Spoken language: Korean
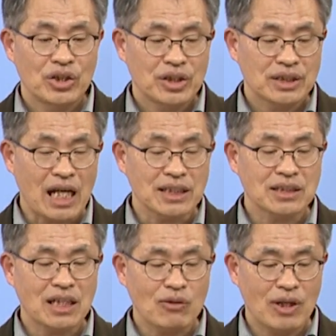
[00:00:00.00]

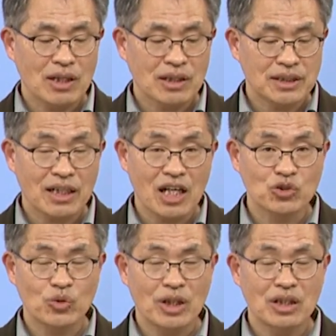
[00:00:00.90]
사스라고 하는 것에
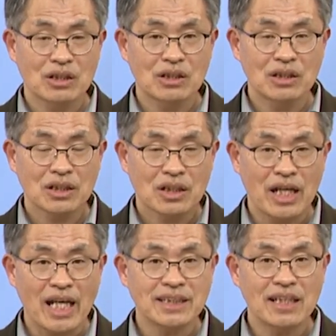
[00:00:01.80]
강조되는 것은
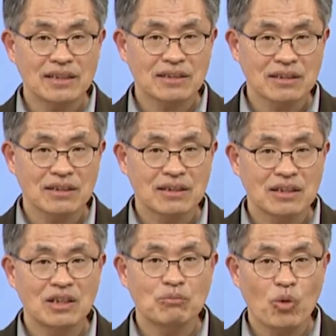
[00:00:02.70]
그
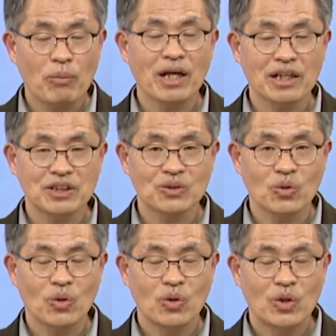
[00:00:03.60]
에센스를
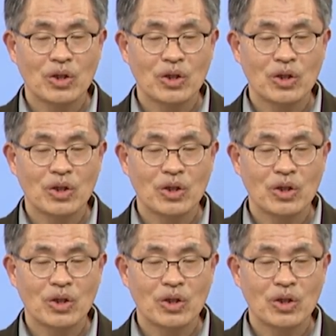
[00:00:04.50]
뽑아가지고